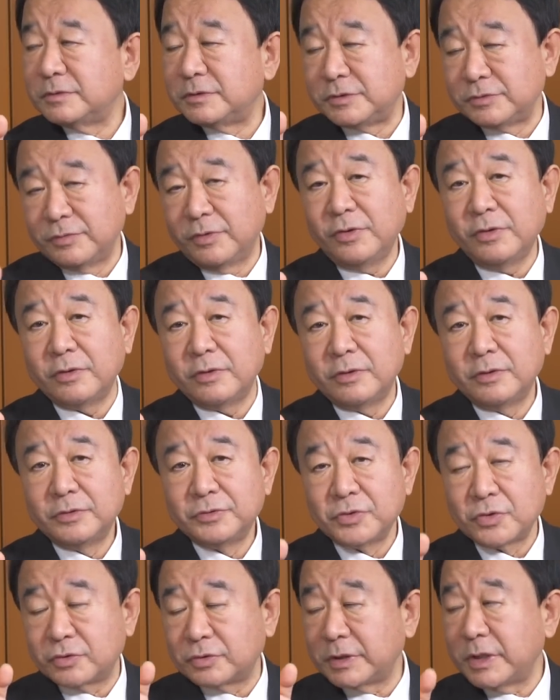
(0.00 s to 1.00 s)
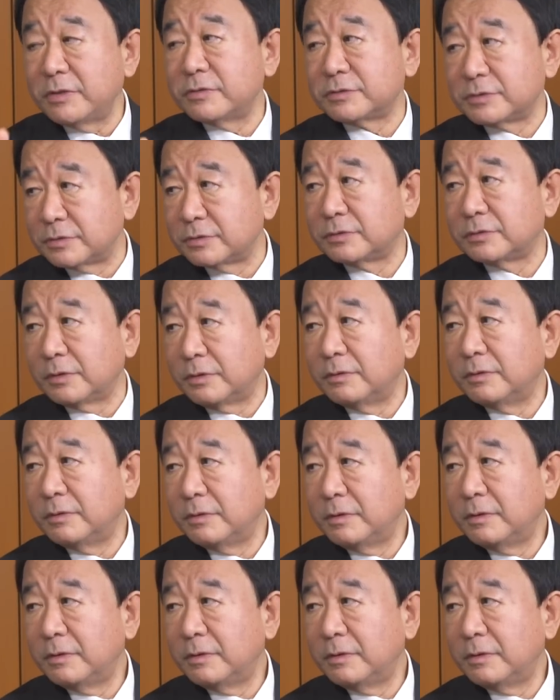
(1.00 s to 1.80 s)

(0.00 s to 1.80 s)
地をロックダウンすると、